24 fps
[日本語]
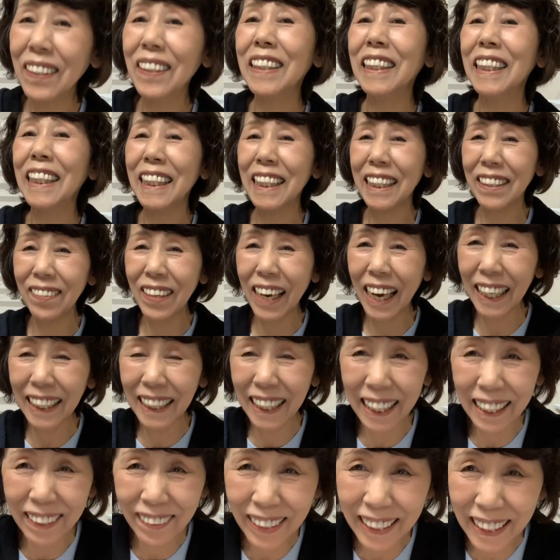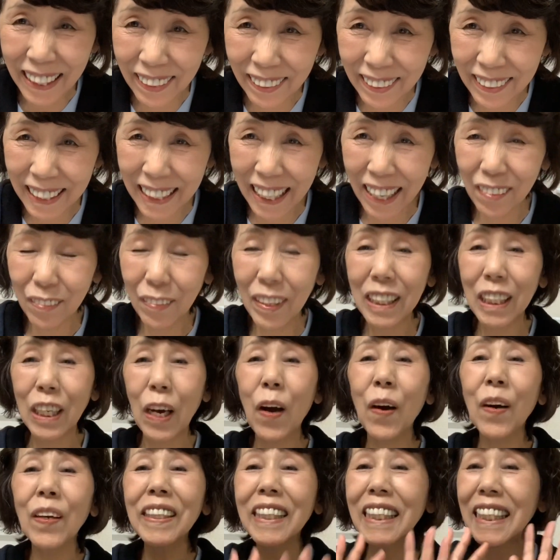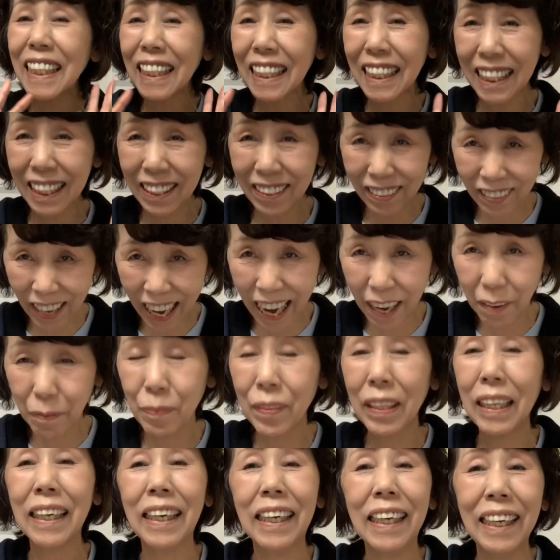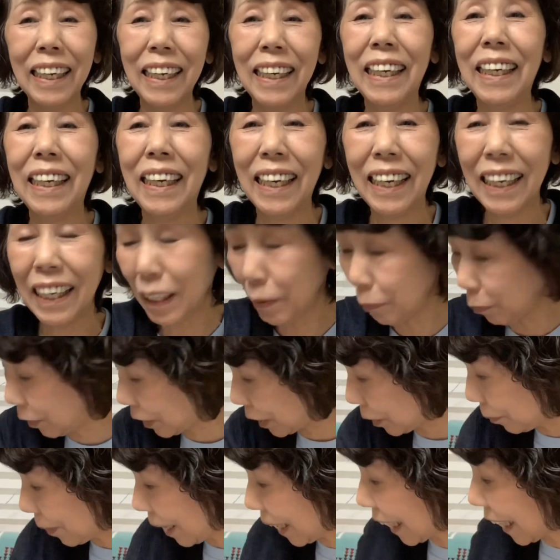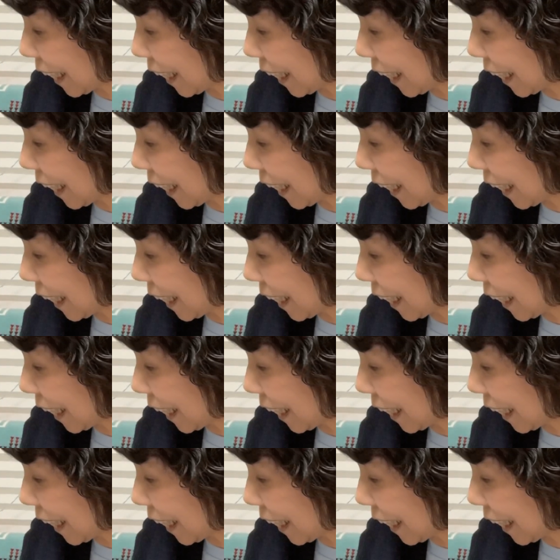こんにちは。なれわでございます。本日は、えー、娘